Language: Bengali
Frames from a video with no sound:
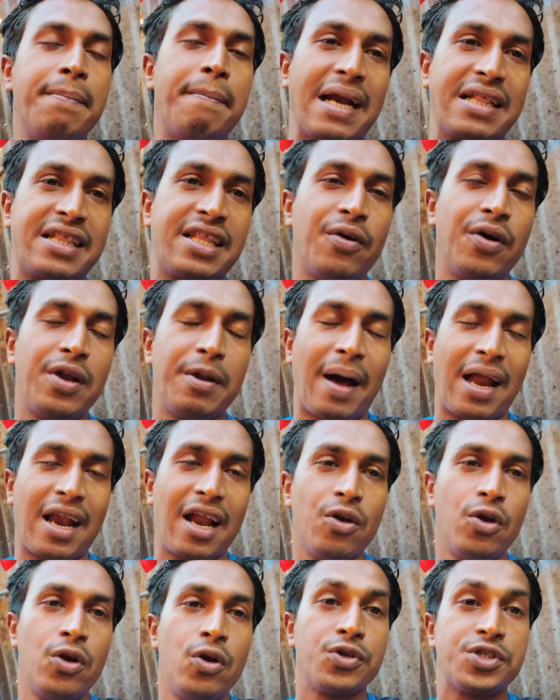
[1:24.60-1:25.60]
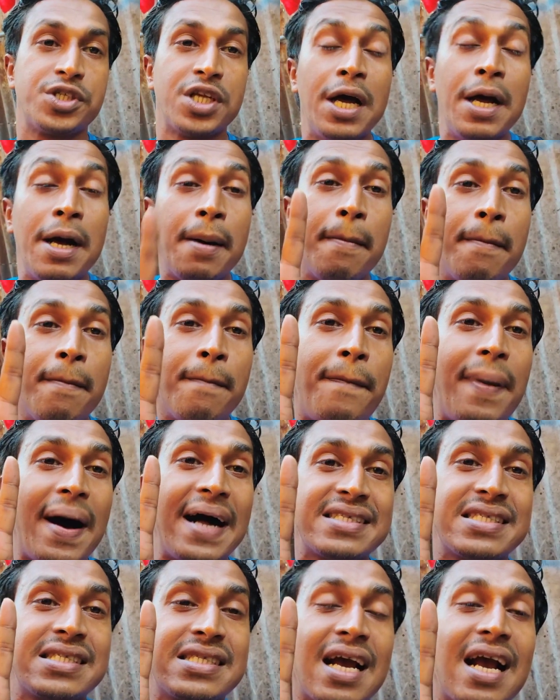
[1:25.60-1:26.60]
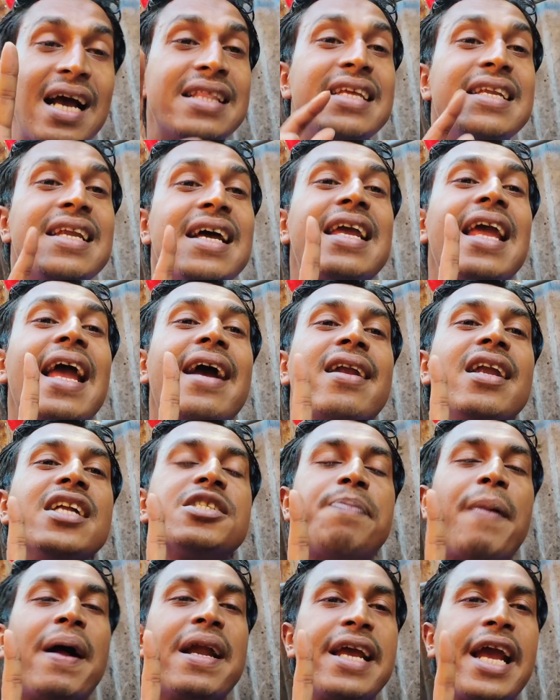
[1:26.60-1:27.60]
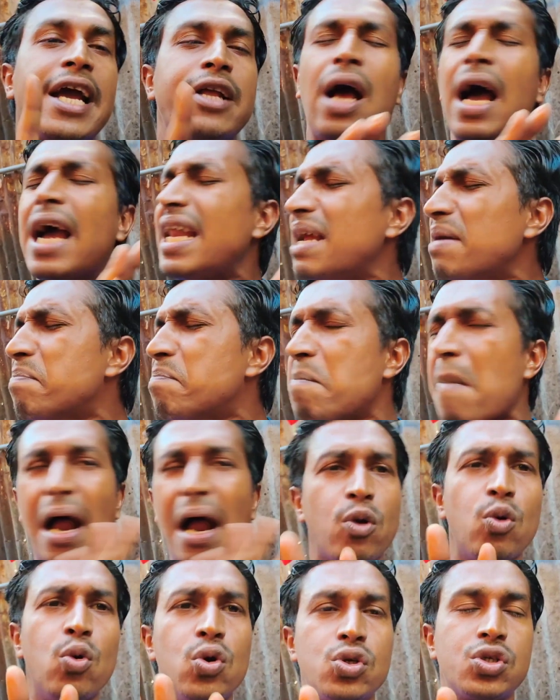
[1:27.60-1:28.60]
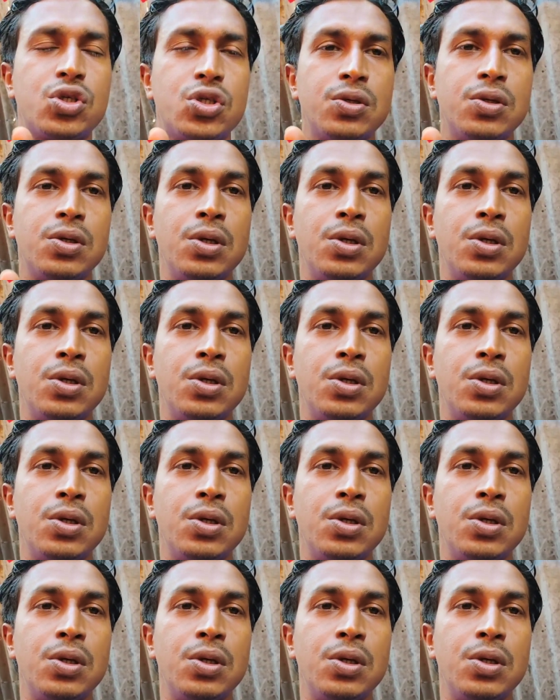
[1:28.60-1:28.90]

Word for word: বাড়তি করি ভাড়া লইলস পাঁচ টাকা দি নাকি এক গ্লাস পানি খাইতে আরে মানুষ